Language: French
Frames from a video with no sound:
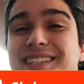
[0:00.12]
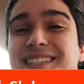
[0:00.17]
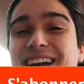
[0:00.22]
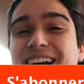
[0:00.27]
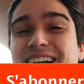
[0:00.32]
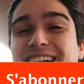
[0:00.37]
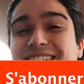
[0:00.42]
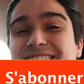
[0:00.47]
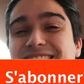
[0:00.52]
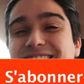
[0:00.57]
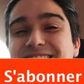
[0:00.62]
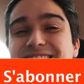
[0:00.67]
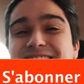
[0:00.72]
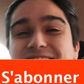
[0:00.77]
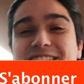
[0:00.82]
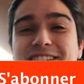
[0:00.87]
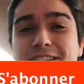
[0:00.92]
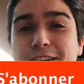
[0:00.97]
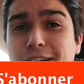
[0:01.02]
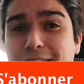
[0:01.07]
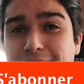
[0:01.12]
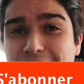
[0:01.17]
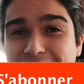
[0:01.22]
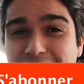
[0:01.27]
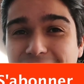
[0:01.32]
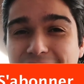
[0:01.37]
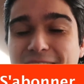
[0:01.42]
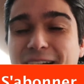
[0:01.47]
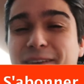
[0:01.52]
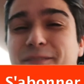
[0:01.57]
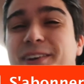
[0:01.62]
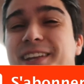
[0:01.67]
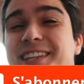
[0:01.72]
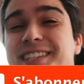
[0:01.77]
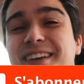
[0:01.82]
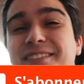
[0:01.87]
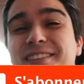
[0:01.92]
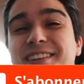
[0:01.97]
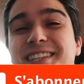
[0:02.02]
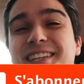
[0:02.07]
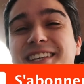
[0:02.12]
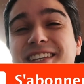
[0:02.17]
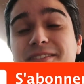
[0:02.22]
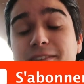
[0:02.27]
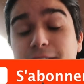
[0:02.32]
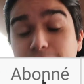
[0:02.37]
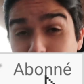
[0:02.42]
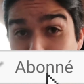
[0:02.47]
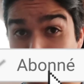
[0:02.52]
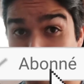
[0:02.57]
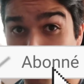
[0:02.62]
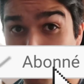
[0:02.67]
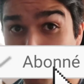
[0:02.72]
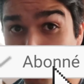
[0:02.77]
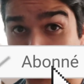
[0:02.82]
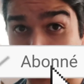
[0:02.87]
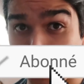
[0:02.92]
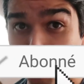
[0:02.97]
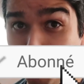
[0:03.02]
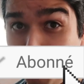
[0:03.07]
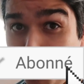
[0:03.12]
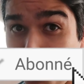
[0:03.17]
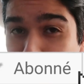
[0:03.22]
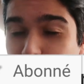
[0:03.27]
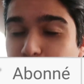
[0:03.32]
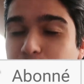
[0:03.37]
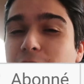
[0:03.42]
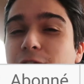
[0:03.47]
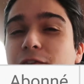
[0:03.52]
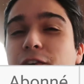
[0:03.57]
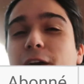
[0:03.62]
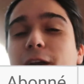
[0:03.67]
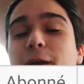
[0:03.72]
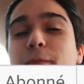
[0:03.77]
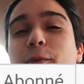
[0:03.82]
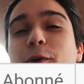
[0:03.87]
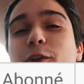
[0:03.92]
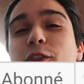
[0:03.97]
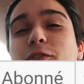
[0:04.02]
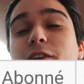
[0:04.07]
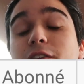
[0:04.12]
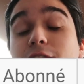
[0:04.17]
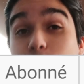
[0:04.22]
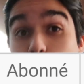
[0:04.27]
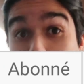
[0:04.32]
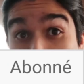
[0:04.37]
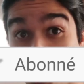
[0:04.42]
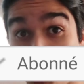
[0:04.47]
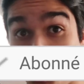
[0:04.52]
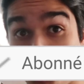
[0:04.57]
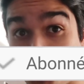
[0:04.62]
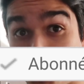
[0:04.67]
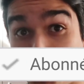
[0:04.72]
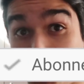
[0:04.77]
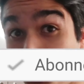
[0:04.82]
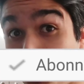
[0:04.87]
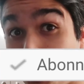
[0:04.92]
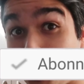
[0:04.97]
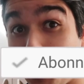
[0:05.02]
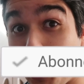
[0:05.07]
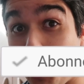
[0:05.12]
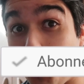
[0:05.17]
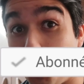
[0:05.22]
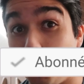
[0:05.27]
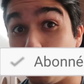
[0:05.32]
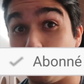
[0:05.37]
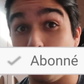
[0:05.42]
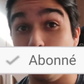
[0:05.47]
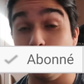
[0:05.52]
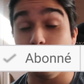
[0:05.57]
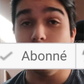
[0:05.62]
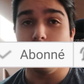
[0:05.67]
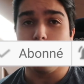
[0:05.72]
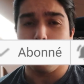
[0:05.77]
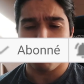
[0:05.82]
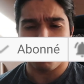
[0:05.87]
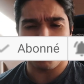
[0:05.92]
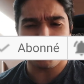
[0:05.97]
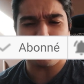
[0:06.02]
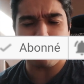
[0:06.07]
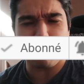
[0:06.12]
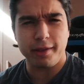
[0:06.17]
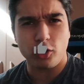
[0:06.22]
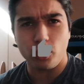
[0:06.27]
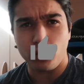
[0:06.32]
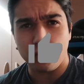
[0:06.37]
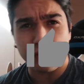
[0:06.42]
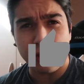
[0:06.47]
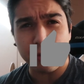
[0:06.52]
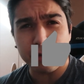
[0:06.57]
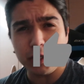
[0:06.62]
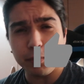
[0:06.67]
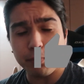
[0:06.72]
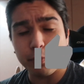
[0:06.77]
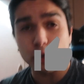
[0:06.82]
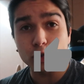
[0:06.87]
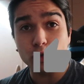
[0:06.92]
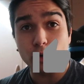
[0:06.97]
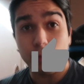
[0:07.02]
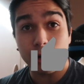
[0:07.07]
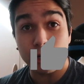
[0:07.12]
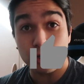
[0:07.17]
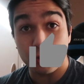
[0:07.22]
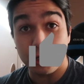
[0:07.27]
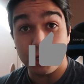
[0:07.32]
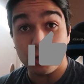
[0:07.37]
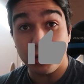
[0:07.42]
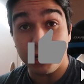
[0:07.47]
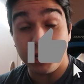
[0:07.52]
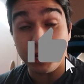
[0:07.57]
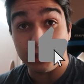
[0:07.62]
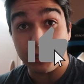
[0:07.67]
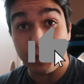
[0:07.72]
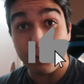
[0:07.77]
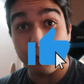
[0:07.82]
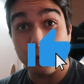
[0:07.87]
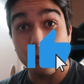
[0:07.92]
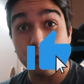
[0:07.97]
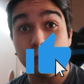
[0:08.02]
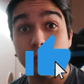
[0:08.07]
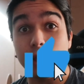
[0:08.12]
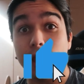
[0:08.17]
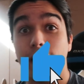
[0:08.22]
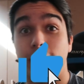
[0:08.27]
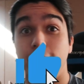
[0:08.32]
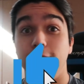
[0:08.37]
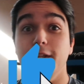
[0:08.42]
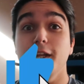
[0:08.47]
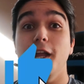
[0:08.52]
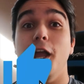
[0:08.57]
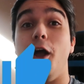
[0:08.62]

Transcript: Salut de club Les amis, c'est Kibiki votre bœuf préféré pour une nouvelle vidéo sans aucun contenu. Bon les amis, attendez, il fait un petit peu sombre là, je suis désolé, il y a très peu de lumière.